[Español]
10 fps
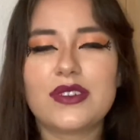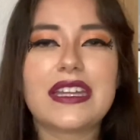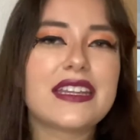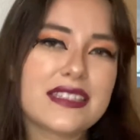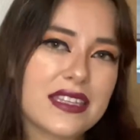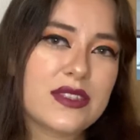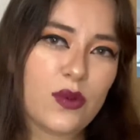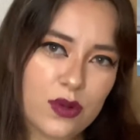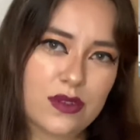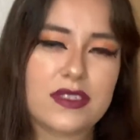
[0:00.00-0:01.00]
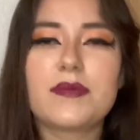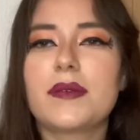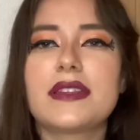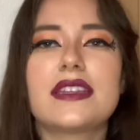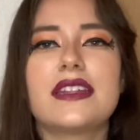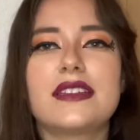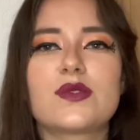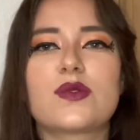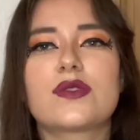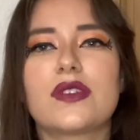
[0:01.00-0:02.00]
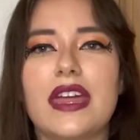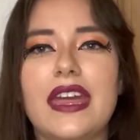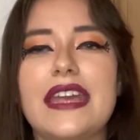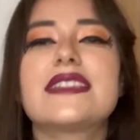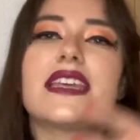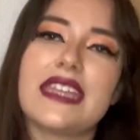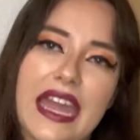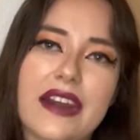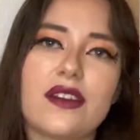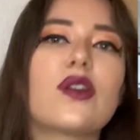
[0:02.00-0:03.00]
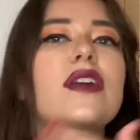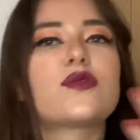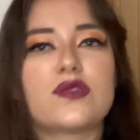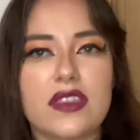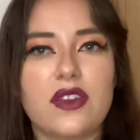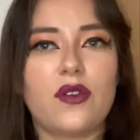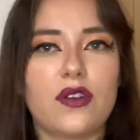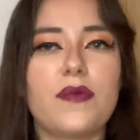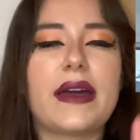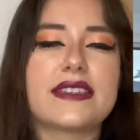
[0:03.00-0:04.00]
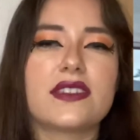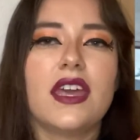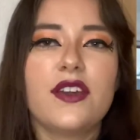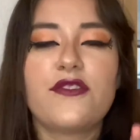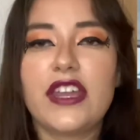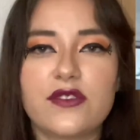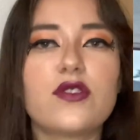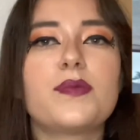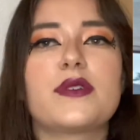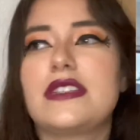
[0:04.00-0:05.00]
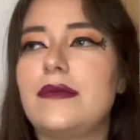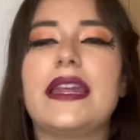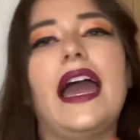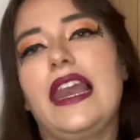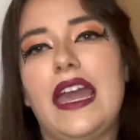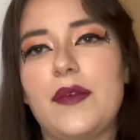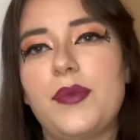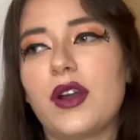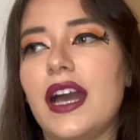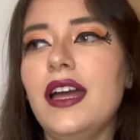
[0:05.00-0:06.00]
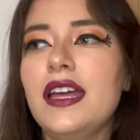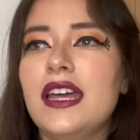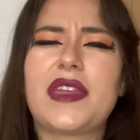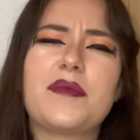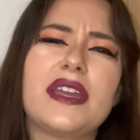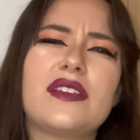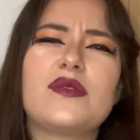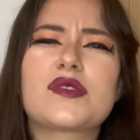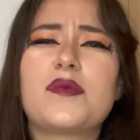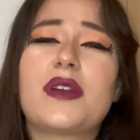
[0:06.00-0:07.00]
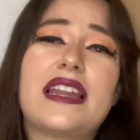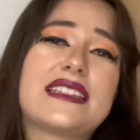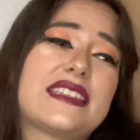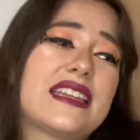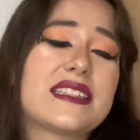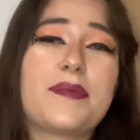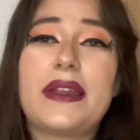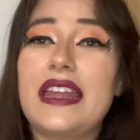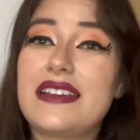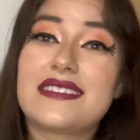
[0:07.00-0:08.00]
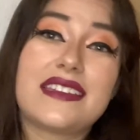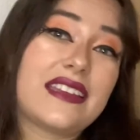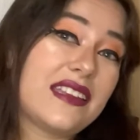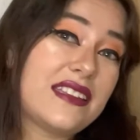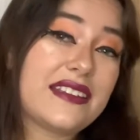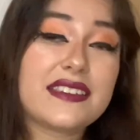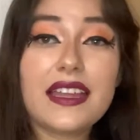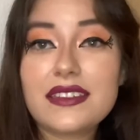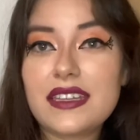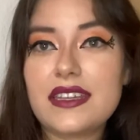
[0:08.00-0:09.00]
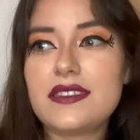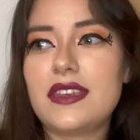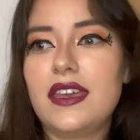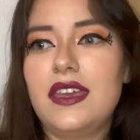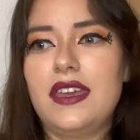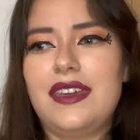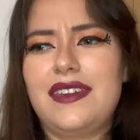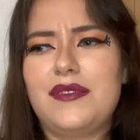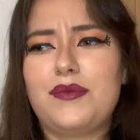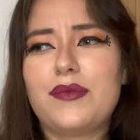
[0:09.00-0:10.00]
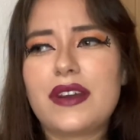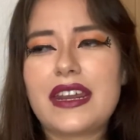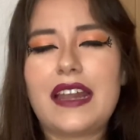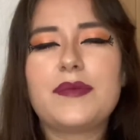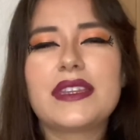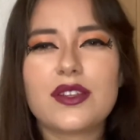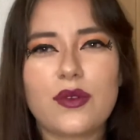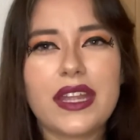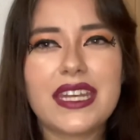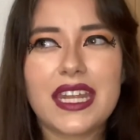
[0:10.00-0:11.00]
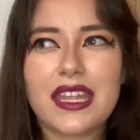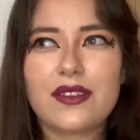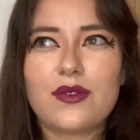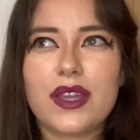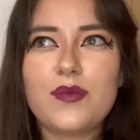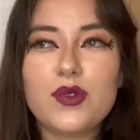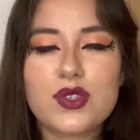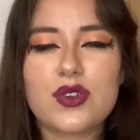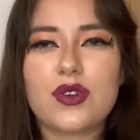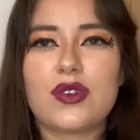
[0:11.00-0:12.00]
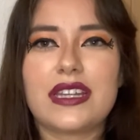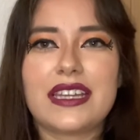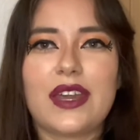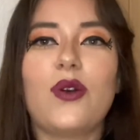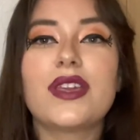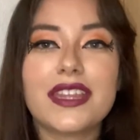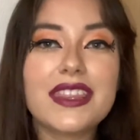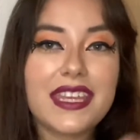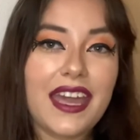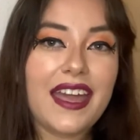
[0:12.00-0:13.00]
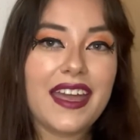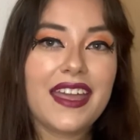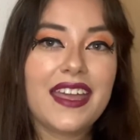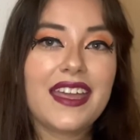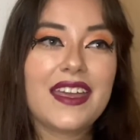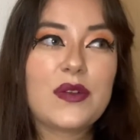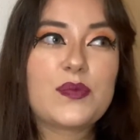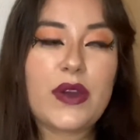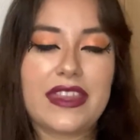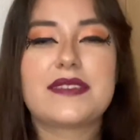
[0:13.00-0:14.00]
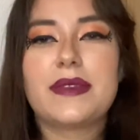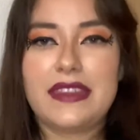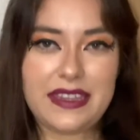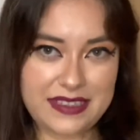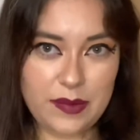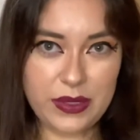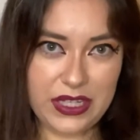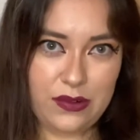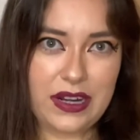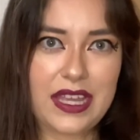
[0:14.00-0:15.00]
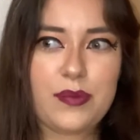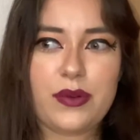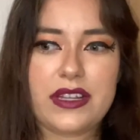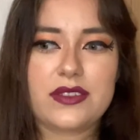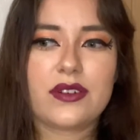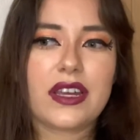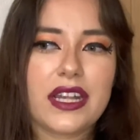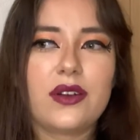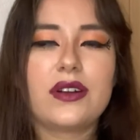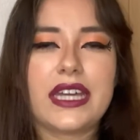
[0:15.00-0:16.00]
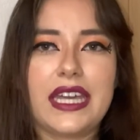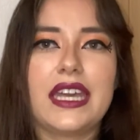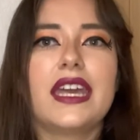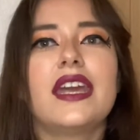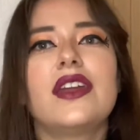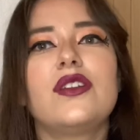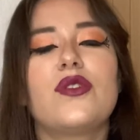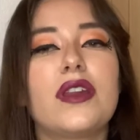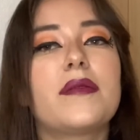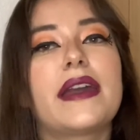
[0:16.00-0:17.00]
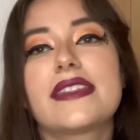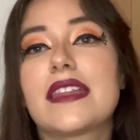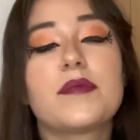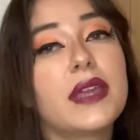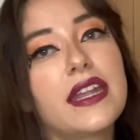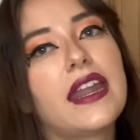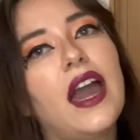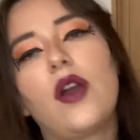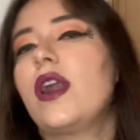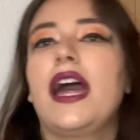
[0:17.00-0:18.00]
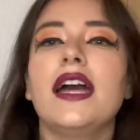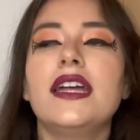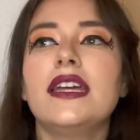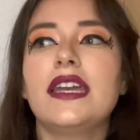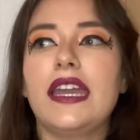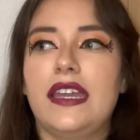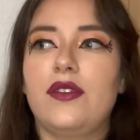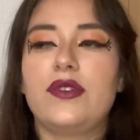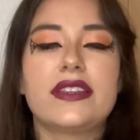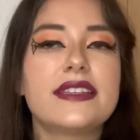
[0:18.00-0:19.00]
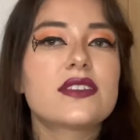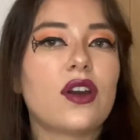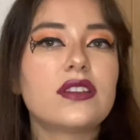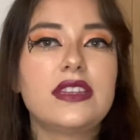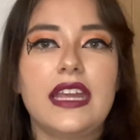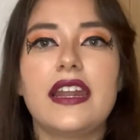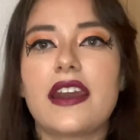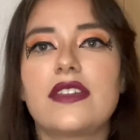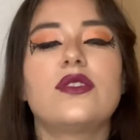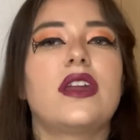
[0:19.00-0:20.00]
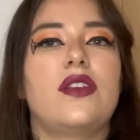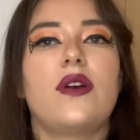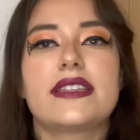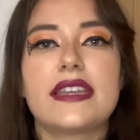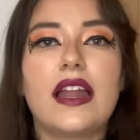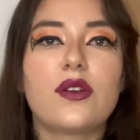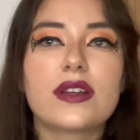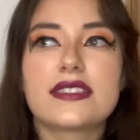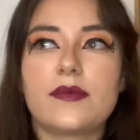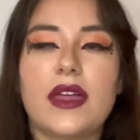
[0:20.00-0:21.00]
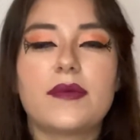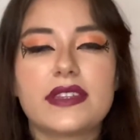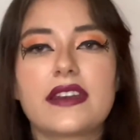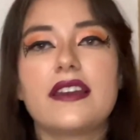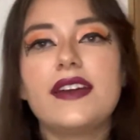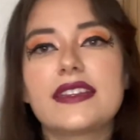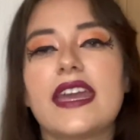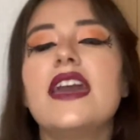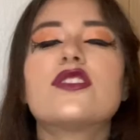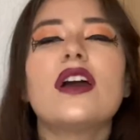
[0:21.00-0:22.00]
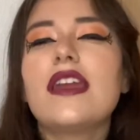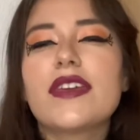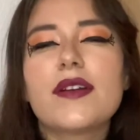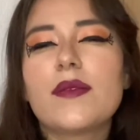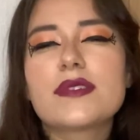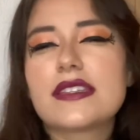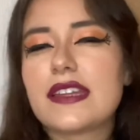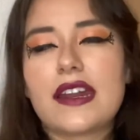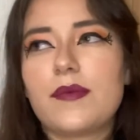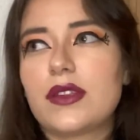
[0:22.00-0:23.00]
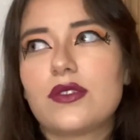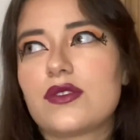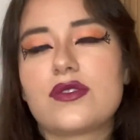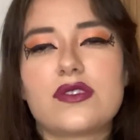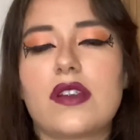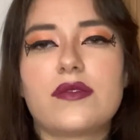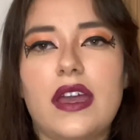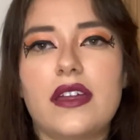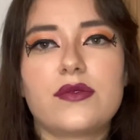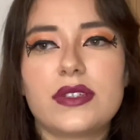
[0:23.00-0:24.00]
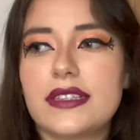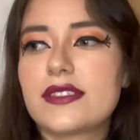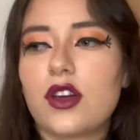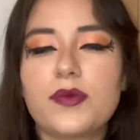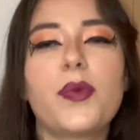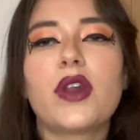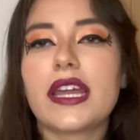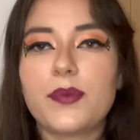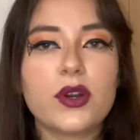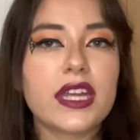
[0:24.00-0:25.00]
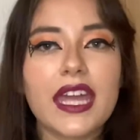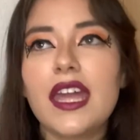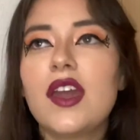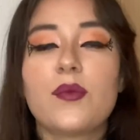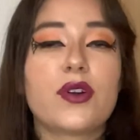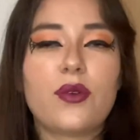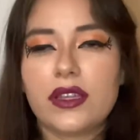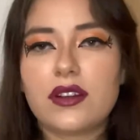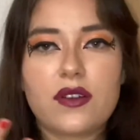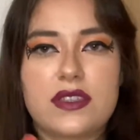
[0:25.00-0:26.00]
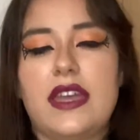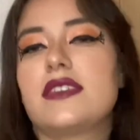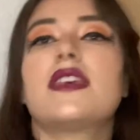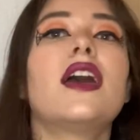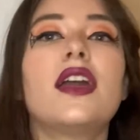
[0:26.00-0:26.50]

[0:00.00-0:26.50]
tiene ese discurso, simplemente tiene el discurso de enseñar lo que sucedió, lo más faithful posible a la época. También no es como que las escenas de pelea estén tan interesantes, eh, realmente no hay, no hay mucho con el que hoy en día puedas vender esta película y por eso creo que no le va a ir tan bien. Ahora, eh, Ridley Scott tiene rato que no hace algo extremadamente relevante. Toda la vida vamos a estar amando nosotros a, Ridley Scott. ¿Por, ¿Por qué? Por cuatro cosas.